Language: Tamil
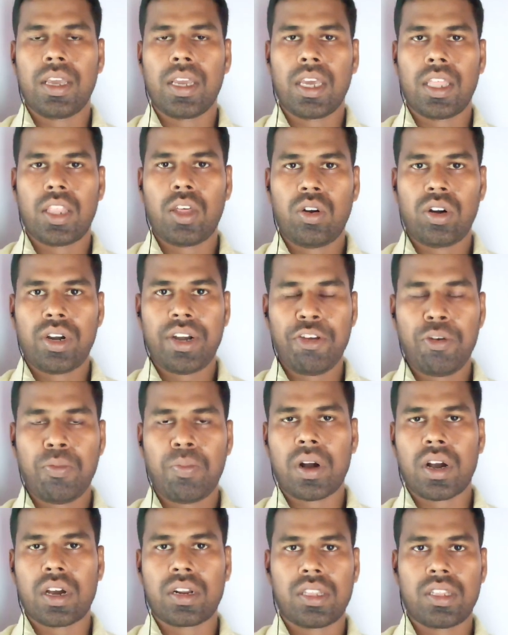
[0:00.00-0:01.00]
நீங்கள் ஏதாவது
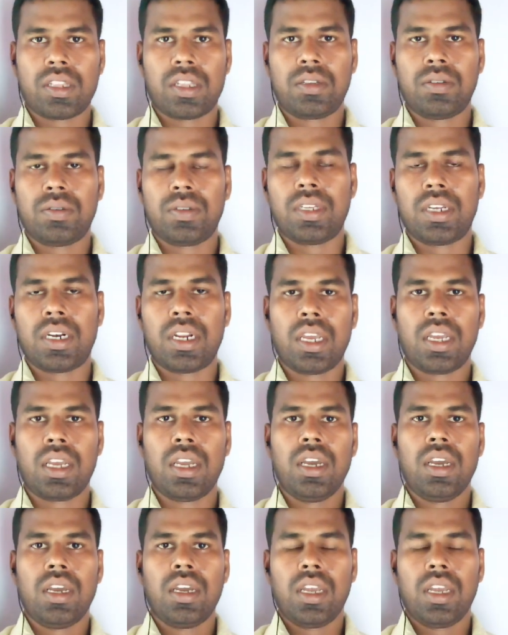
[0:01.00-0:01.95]
டிவி இருந்தாலும் சரி